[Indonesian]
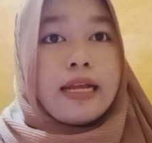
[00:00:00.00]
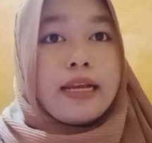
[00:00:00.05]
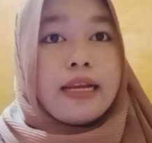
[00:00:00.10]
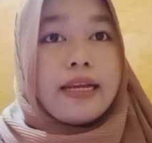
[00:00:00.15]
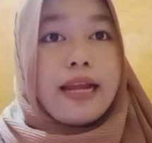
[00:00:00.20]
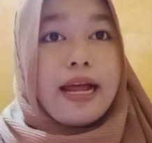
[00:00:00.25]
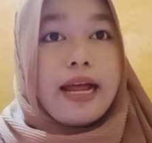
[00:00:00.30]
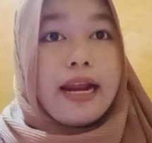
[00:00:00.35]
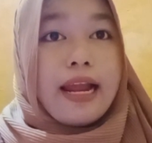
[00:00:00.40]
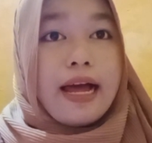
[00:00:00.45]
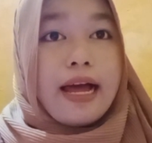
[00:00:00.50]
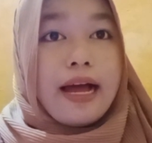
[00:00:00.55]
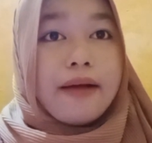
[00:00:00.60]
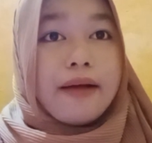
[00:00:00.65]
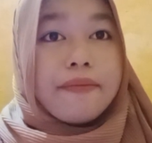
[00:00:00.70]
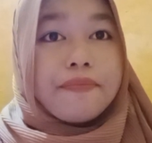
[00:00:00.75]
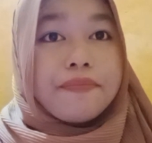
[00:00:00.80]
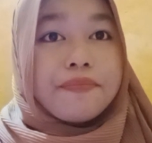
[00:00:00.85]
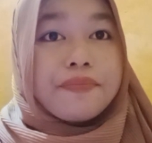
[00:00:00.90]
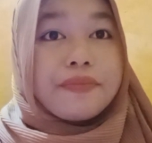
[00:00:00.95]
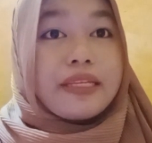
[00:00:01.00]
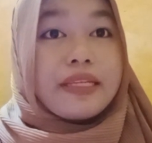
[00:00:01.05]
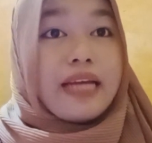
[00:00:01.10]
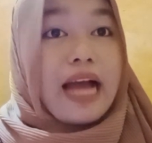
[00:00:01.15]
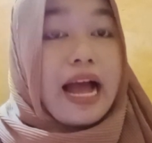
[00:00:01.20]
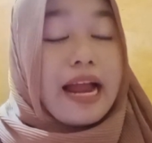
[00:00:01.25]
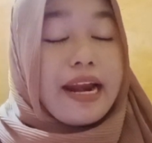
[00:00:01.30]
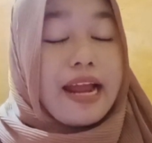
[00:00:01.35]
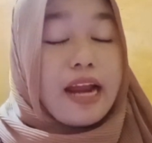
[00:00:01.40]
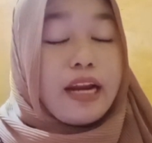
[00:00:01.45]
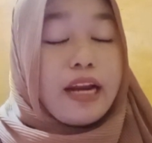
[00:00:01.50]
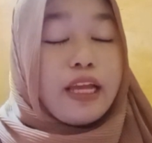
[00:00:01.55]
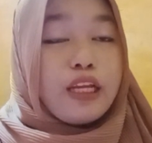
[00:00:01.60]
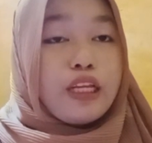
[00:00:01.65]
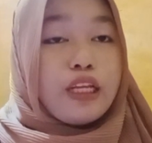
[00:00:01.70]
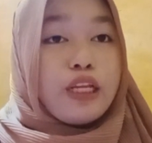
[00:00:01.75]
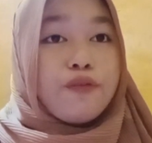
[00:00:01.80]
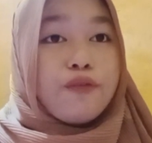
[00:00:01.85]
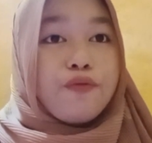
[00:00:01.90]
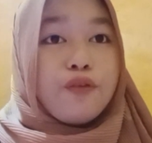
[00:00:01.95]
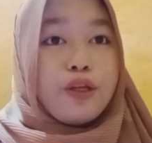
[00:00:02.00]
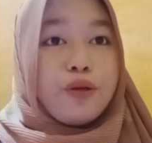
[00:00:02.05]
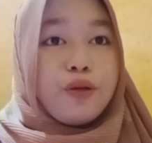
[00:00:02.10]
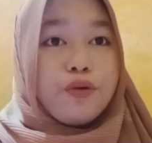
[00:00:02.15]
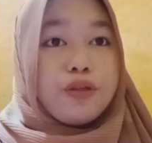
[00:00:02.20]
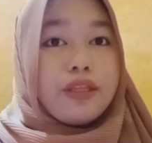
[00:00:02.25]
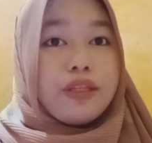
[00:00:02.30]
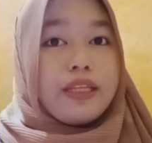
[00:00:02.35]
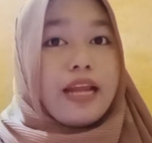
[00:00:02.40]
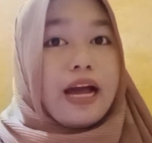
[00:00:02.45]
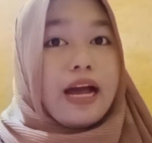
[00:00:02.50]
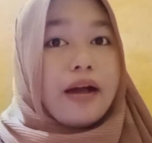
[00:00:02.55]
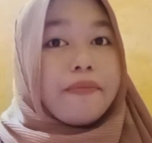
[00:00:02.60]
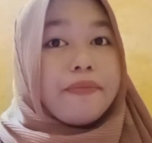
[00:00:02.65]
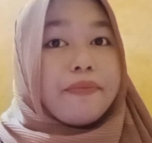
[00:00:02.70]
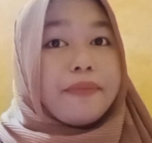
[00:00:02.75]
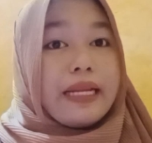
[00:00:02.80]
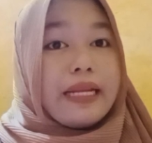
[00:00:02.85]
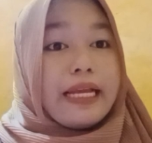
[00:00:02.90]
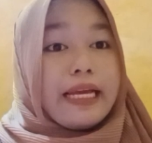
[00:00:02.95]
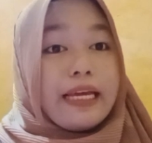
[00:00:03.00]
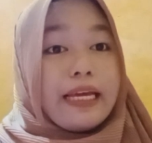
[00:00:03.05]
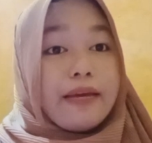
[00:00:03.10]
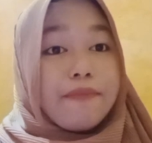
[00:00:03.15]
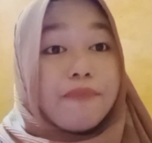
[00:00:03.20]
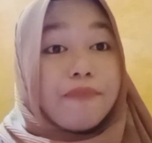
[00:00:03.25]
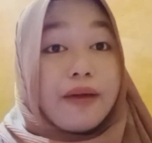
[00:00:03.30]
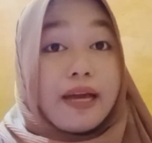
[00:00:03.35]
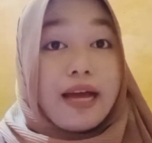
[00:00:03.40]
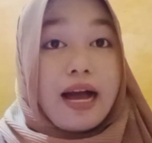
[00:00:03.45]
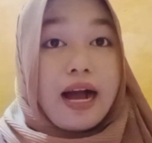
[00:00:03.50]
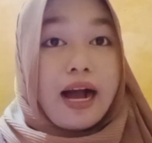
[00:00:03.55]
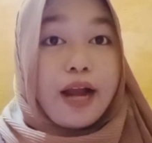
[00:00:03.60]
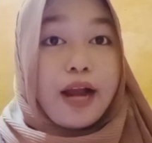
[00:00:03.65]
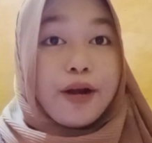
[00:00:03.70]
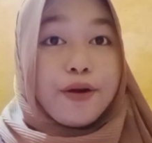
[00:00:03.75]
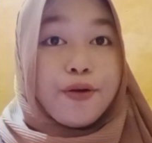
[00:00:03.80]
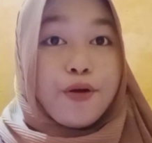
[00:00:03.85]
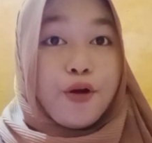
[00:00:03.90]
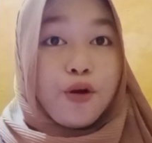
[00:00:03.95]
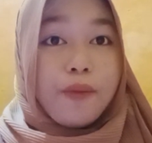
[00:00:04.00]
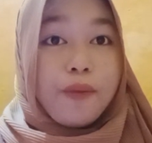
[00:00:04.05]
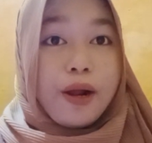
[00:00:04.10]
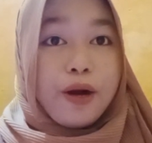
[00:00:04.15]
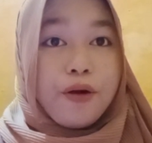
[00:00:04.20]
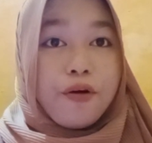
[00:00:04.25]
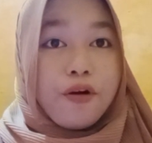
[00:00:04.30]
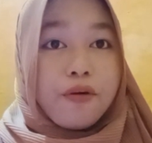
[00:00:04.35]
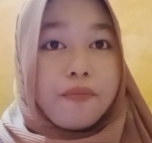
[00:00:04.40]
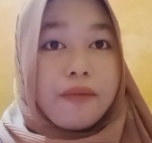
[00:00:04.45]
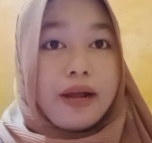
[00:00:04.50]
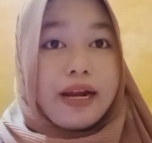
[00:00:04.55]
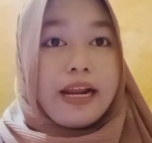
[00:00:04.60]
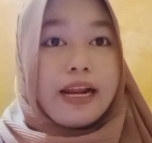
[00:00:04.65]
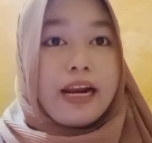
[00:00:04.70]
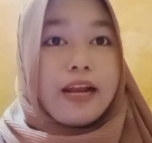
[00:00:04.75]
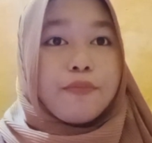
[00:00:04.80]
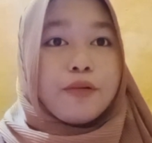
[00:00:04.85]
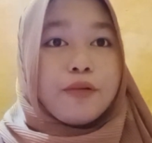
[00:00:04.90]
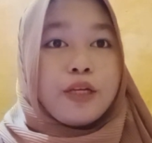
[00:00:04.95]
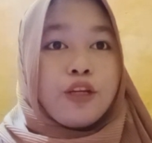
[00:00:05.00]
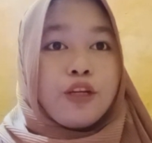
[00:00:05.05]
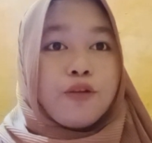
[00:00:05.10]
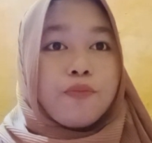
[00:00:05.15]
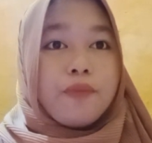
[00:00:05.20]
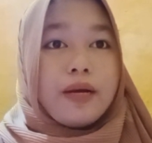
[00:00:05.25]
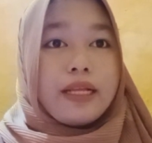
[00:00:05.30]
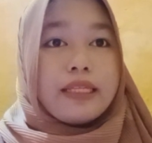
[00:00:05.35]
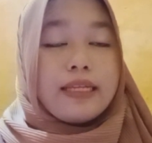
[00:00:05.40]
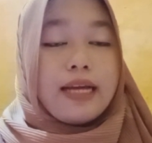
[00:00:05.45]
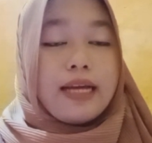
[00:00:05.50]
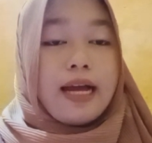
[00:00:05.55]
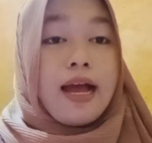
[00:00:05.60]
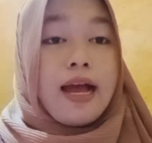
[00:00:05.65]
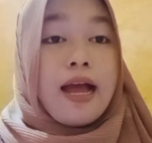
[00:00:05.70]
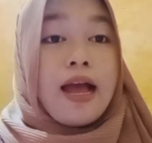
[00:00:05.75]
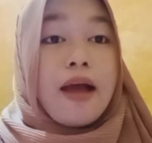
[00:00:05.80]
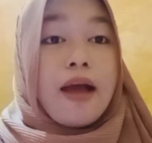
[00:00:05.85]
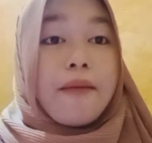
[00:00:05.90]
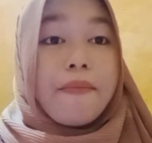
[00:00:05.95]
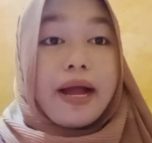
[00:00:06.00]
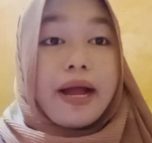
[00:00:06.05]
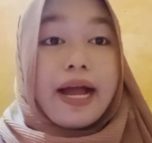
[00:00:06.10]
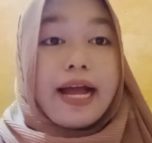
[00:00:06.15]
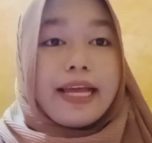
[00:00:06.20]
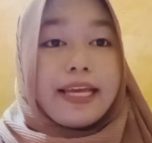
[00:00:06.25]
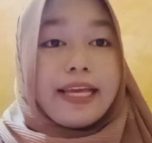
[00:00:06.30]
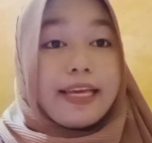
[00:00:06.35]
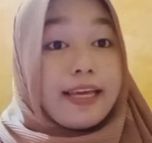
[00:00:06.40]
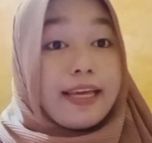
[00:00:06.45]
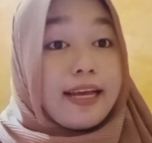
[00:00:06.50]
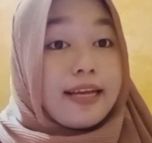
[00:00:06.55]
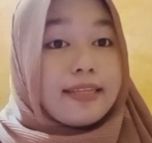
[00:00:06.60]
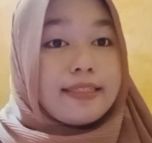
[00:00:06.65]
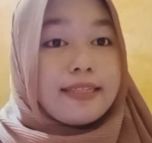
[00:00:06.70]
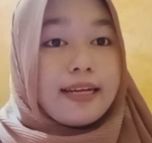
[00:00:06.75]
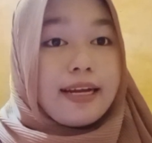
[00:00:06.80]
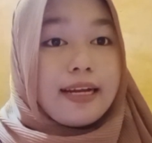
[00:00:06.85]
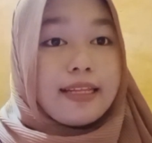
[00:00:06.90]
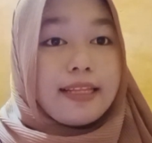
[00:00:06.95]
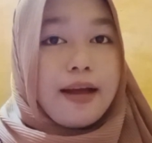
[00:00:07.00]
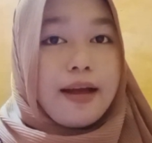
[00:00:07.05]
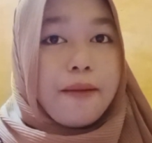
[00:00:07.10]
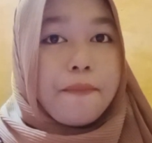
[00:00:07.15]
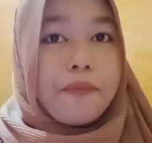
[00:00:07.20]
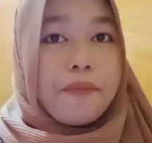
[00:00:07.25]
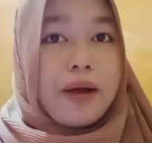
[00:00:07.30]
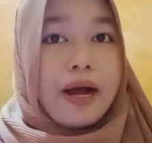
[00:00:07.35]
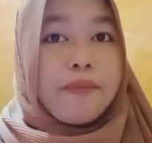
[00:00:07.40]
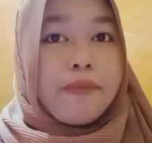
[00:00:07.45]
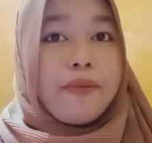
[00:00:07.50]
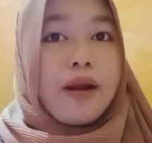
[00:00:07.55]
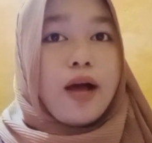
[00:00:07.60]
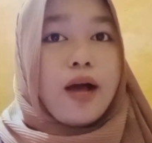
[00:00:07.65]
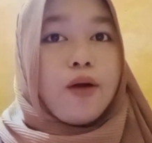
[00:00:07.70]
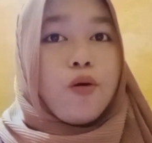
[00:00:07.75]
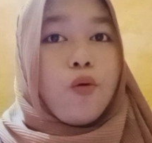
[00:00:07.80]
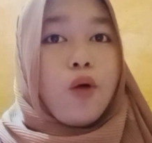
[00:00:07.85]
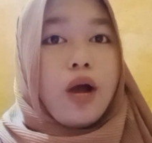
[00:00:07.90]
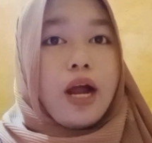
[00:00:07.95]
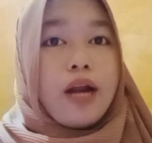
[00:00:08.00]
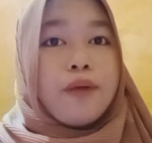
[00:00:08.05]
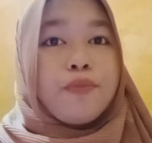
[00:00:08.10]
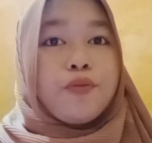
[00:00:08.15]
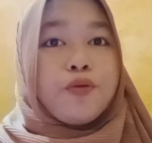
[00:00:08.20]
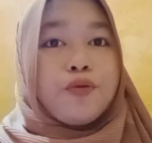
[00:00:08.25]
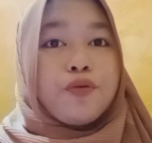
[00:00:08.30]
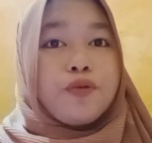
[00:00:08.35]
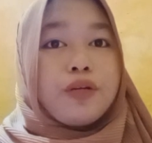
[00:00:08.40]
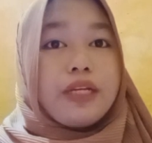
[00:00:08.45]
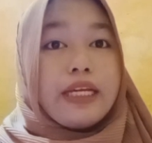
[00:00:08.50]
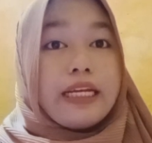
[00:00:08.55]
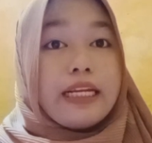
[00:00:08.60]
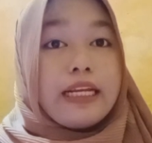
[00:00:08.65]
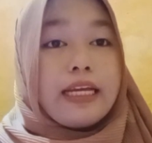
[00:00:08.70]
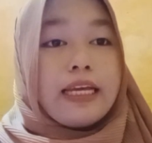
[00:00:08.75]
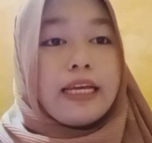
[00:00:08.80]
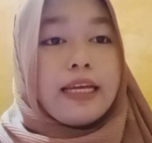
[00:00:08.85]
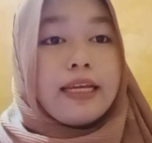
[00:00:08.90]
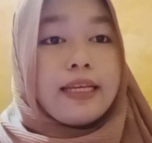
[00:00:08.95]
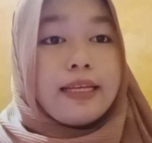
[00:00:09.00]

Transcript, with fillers: dalam keadaan individu tidak memiliki pegangan norma-norma dalam kehidupannya, maka ia sangat gampang melakukan bunuh diri.